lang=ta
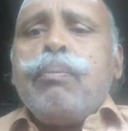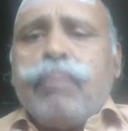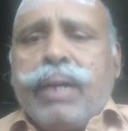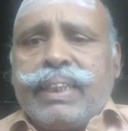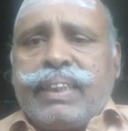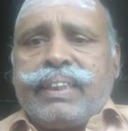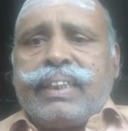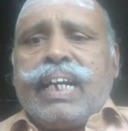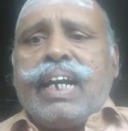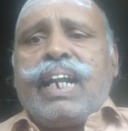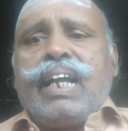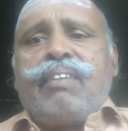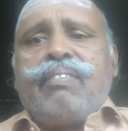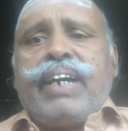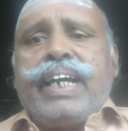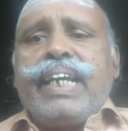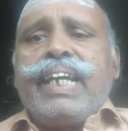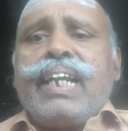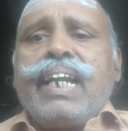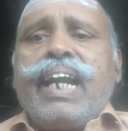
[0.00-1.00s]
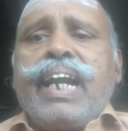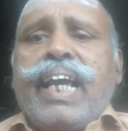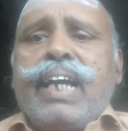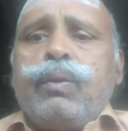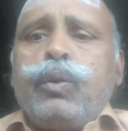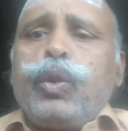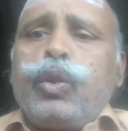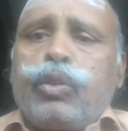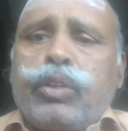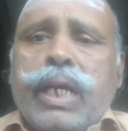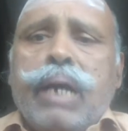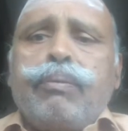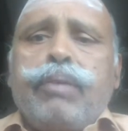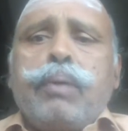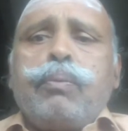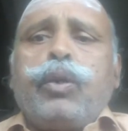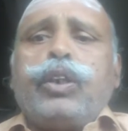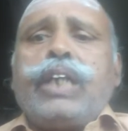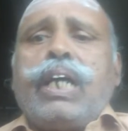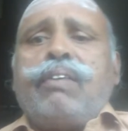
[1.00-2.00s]
மத்தள வயிறனை
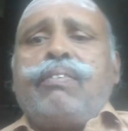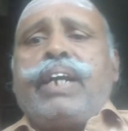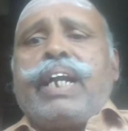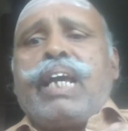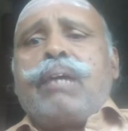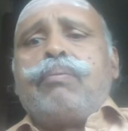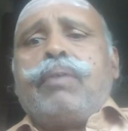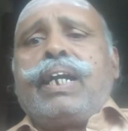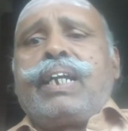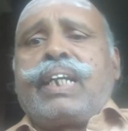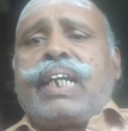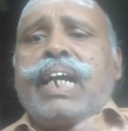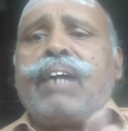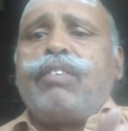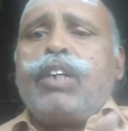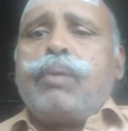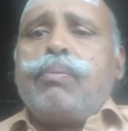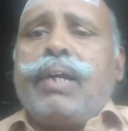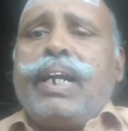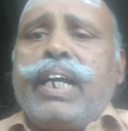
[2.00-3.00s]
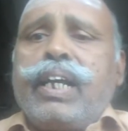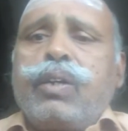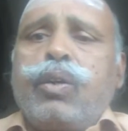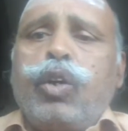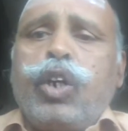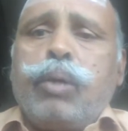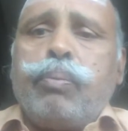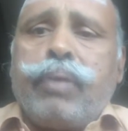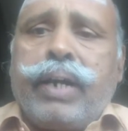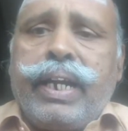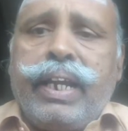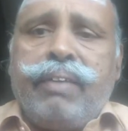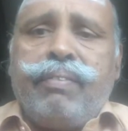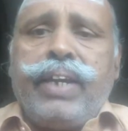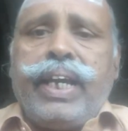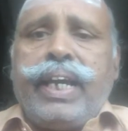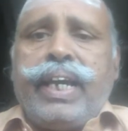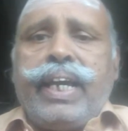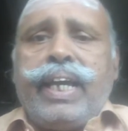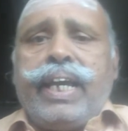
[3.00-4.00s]
உத்தமி முதல்வனை மற்றவள் மலர் கொடு
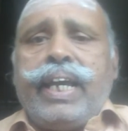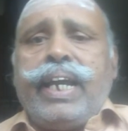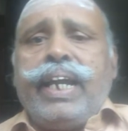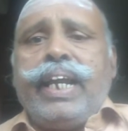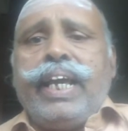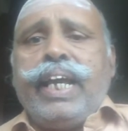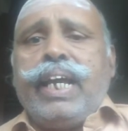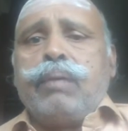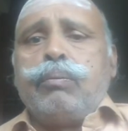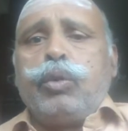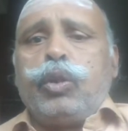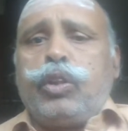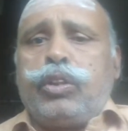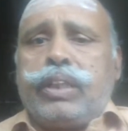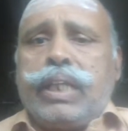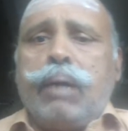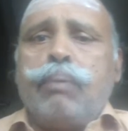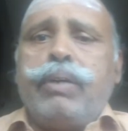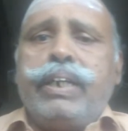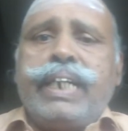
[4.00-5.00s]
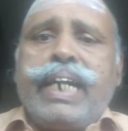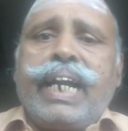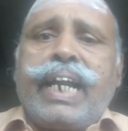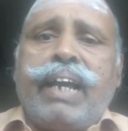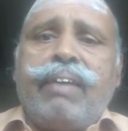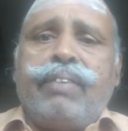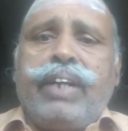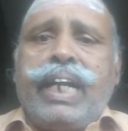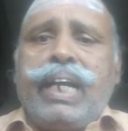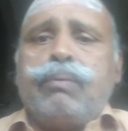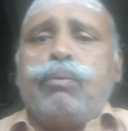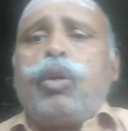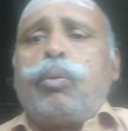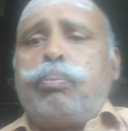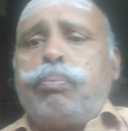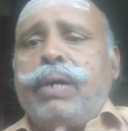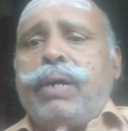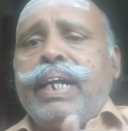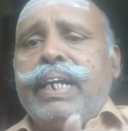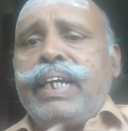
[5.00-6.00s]
பணிவேனே முத்தமிழ் அடைவனை
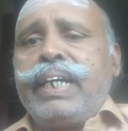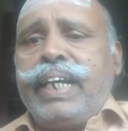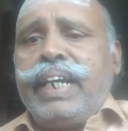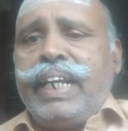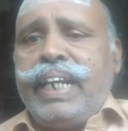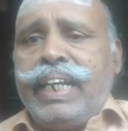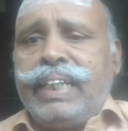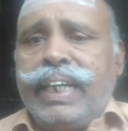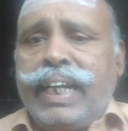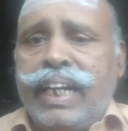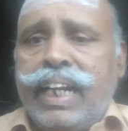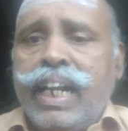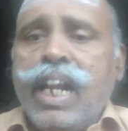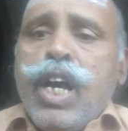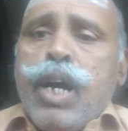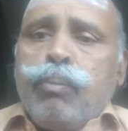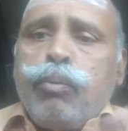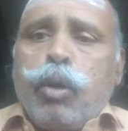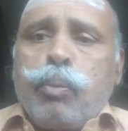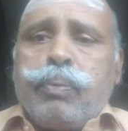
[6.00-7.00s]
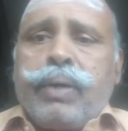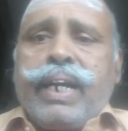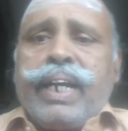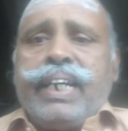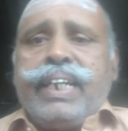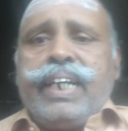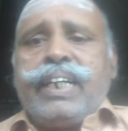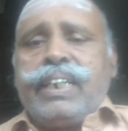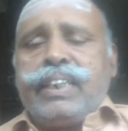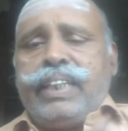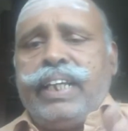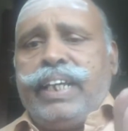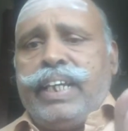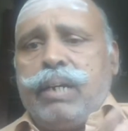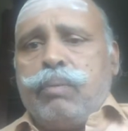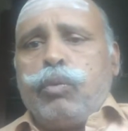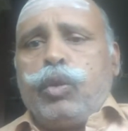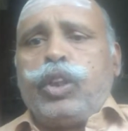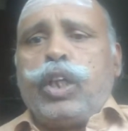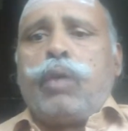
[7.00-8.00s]
முற்படு கிரிதனி முற்பட
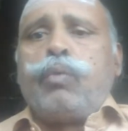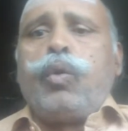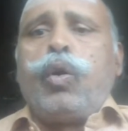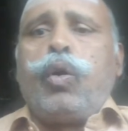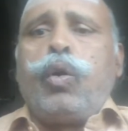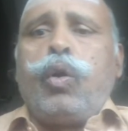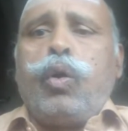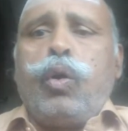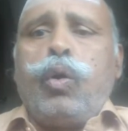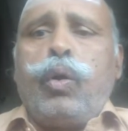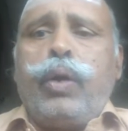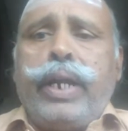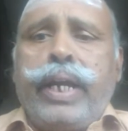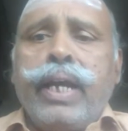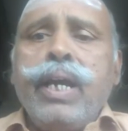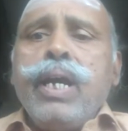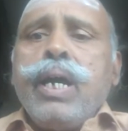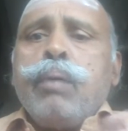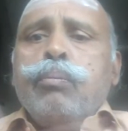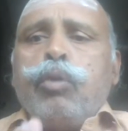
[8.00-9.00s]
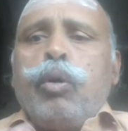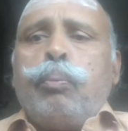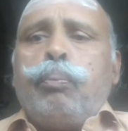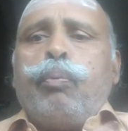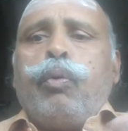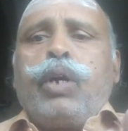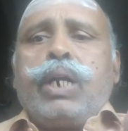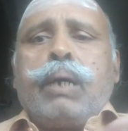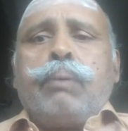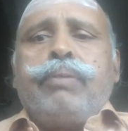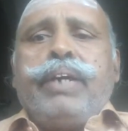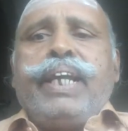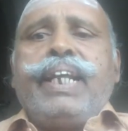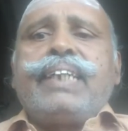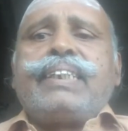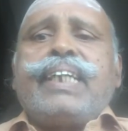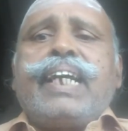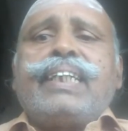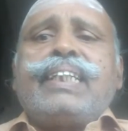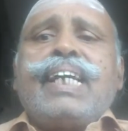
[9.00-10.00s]
எழுதிய முதல்வோனே முப்புறம்
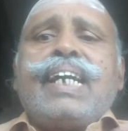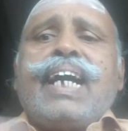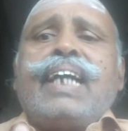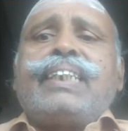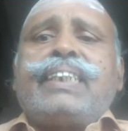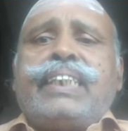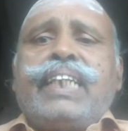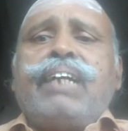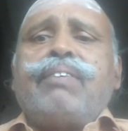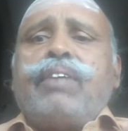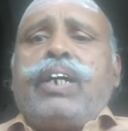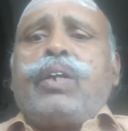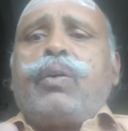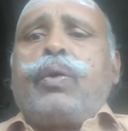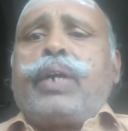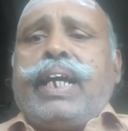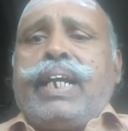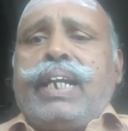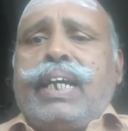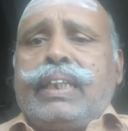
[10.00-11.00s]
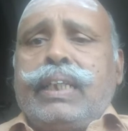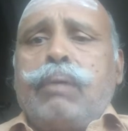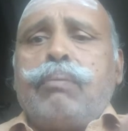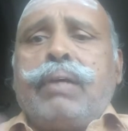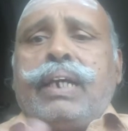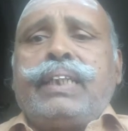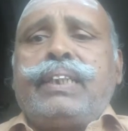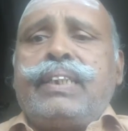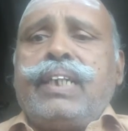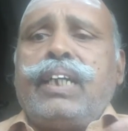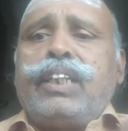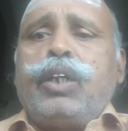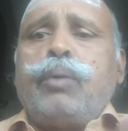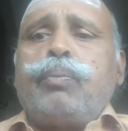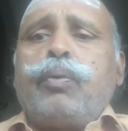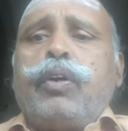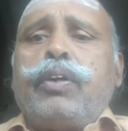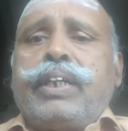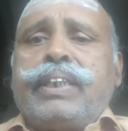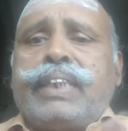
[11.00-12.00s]
எரி செய்த அச்சிவன் உரை ரதம் அச்சது
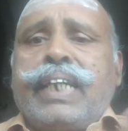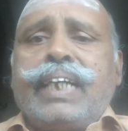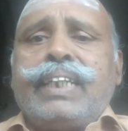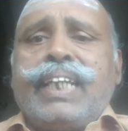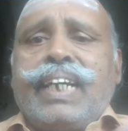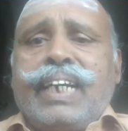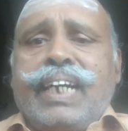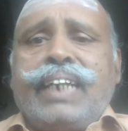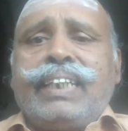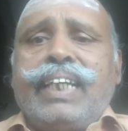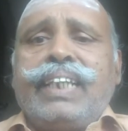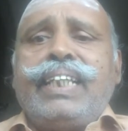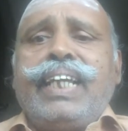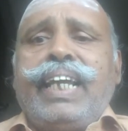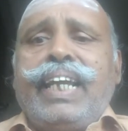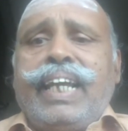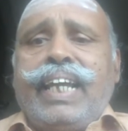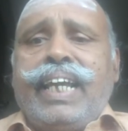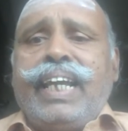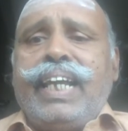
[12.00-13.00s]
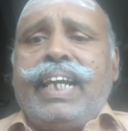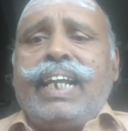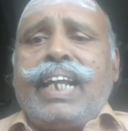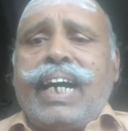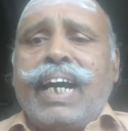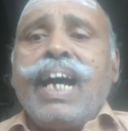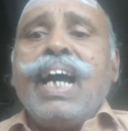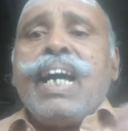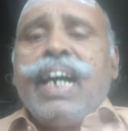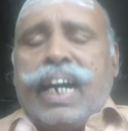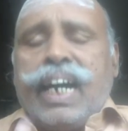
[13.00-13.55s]
பொறி செய்த அதிதீரா